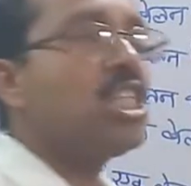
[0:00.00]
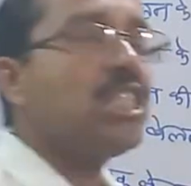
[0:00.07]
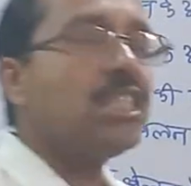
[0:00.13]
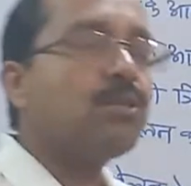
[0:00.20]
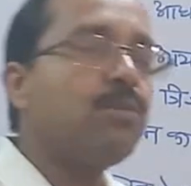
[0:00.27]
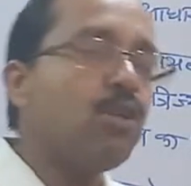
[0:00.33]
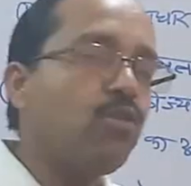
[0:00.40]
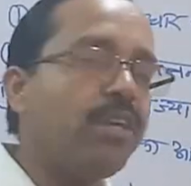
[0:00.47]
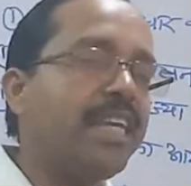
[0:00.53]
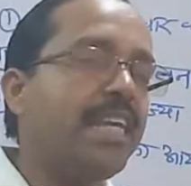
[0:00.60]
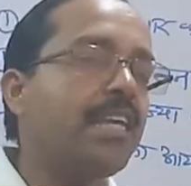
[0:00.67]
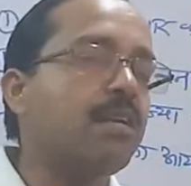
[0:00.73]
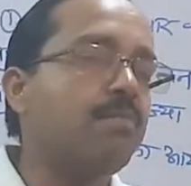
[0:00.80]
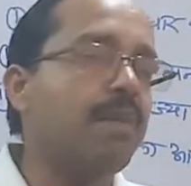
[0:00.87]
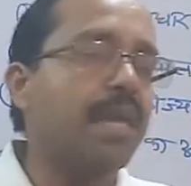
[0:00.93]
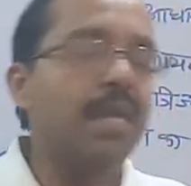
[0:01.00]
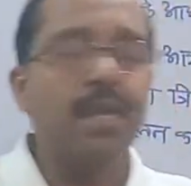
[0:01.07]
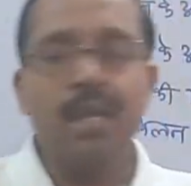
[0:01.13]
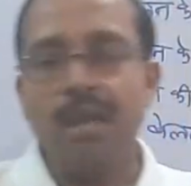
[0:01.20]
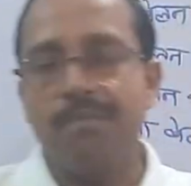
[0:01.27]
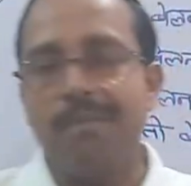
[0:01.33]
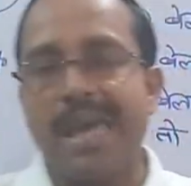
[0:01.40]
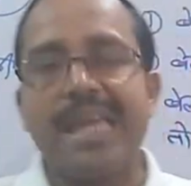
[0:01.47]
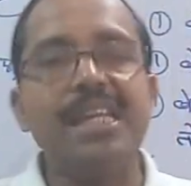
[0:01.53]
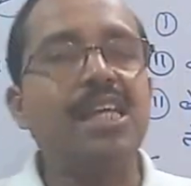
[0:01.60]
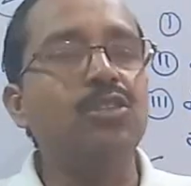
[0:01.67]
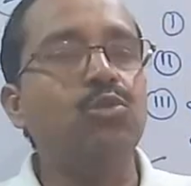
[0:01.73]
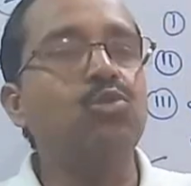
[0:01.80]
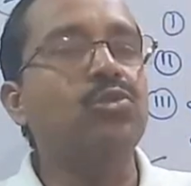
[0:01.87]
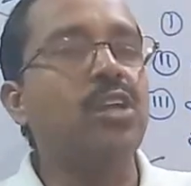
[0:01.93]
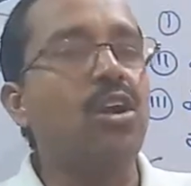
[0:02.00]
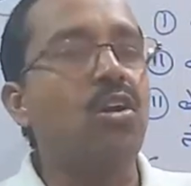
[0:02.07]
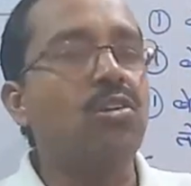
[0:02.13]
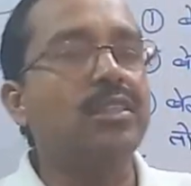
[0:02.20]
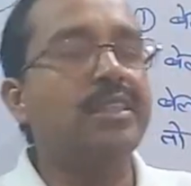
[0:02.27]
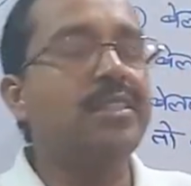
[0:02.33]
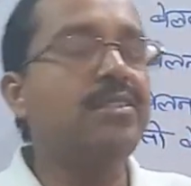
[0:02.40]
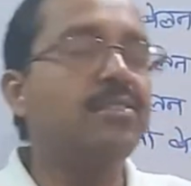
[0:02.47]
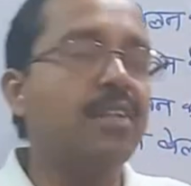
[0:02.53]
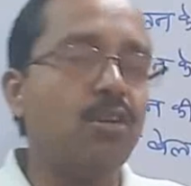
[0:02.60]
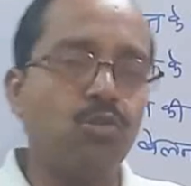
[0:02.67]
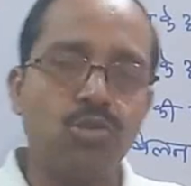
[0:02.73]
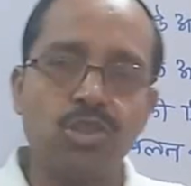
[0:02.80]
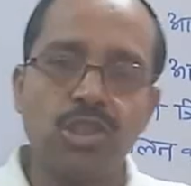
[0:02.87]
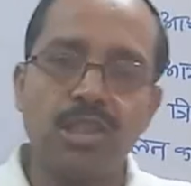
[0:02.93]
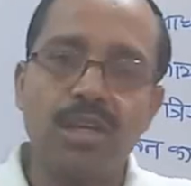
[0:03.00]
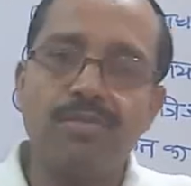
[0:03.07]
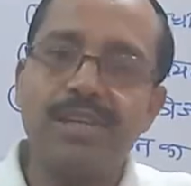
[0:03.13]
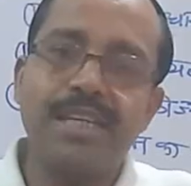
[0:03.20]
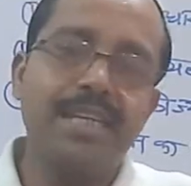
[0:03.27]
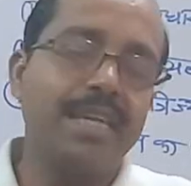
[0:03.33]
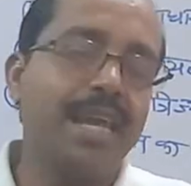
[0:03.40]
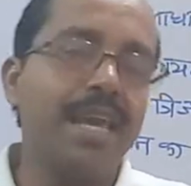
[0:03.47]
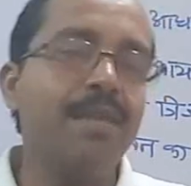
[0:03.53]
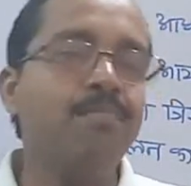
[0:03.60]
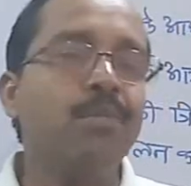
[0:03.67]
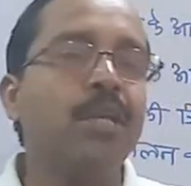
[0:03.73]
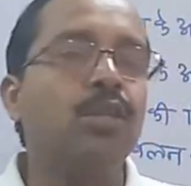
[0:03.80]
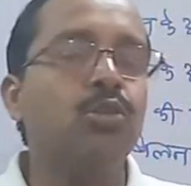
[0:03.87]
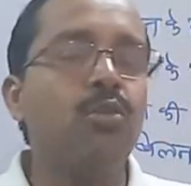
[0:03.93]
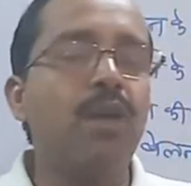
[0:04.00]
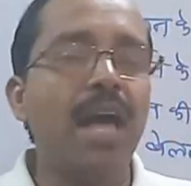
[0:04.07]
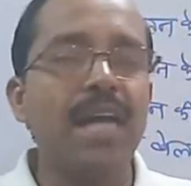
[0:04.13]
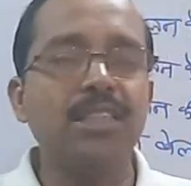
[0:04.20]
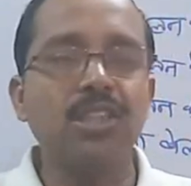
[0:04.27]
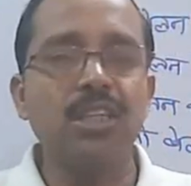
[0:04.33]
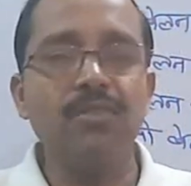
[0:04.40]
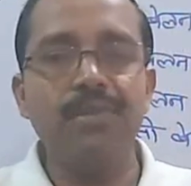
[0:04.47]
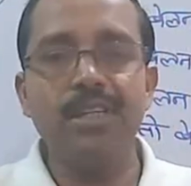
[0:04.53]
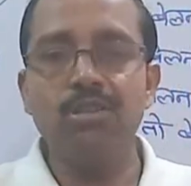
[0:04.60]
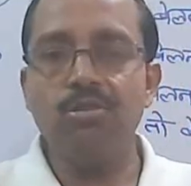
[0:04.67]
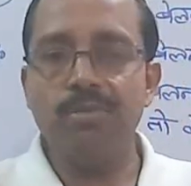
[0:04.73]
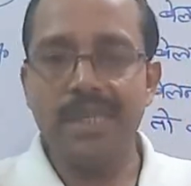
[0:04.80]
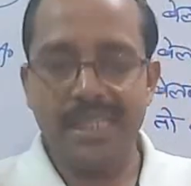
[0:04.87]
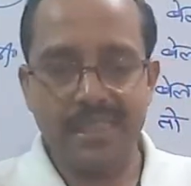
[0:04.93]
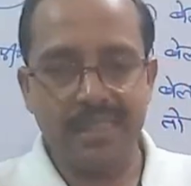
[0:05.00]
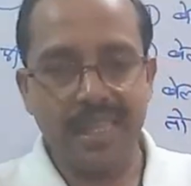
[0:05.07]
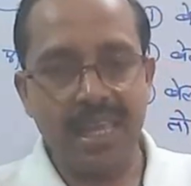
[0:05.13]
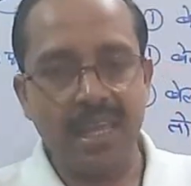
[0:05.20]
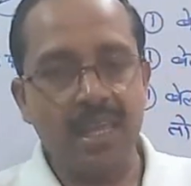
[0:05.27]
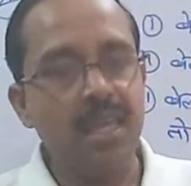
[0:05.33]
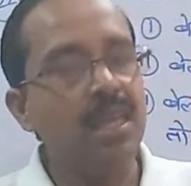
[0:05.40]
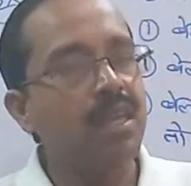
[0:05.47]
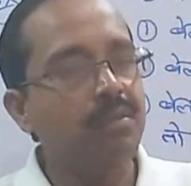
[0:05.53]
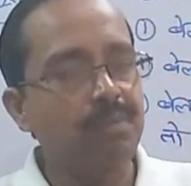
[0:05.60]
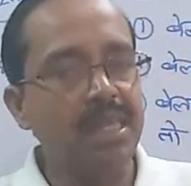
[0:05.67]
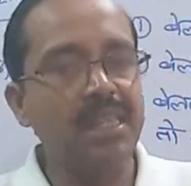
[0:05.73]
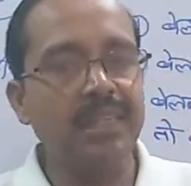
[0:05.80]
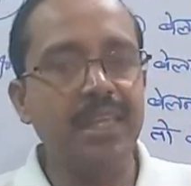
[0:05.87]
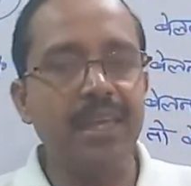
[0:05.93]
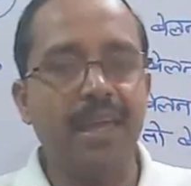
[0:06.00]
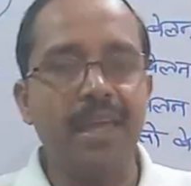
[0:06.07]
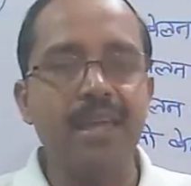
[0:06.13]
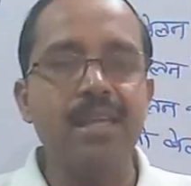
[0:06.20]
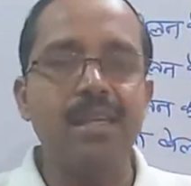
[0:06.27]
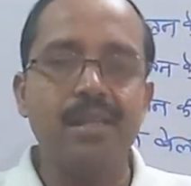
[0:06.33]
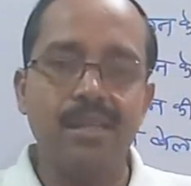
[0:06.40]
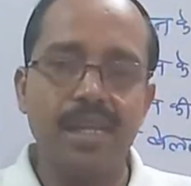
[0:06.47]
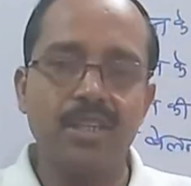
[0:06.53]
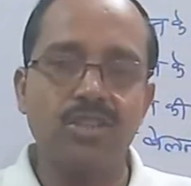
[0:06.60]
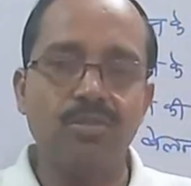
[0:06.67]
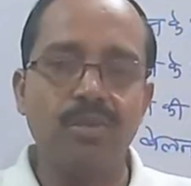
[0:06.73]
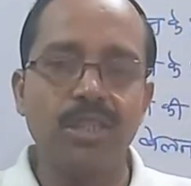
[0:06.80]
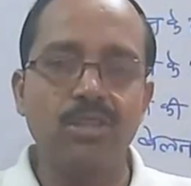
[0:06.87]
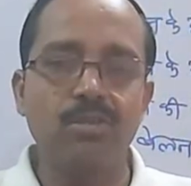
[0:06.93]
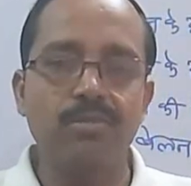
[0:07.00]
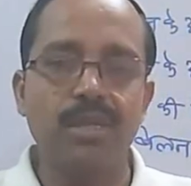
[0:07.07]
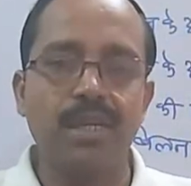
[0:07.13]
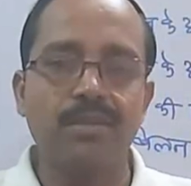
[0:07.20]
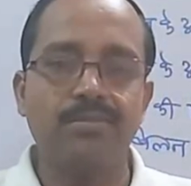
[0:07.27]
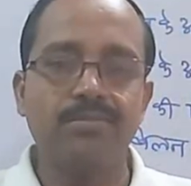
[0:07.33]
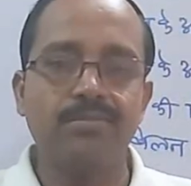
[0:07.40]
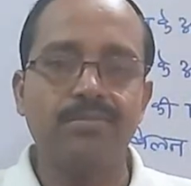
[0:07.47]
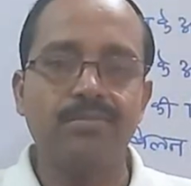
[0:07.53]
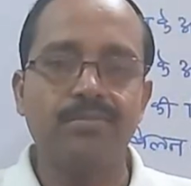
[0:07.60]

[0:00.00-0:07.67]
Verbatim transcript: पंद्रह दशमलव एक में पहला दूसरा और तीसरा क्वेश्चन कवर किया है तो आज के वीडियो में इतना ही मिलते हैं नेक्स्ट वीडियो में